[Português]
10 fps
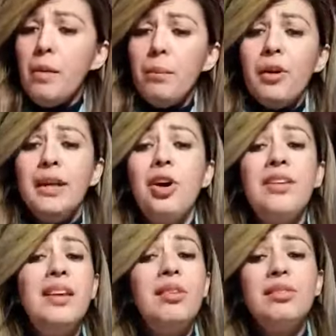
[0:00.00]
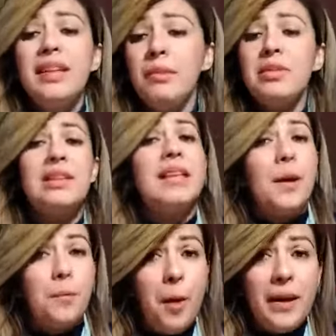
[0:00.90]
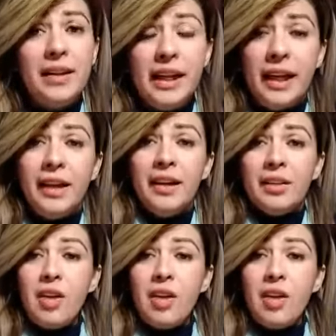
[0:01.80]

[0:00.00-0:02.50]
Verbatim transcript: porque nós não temos tempo a perder.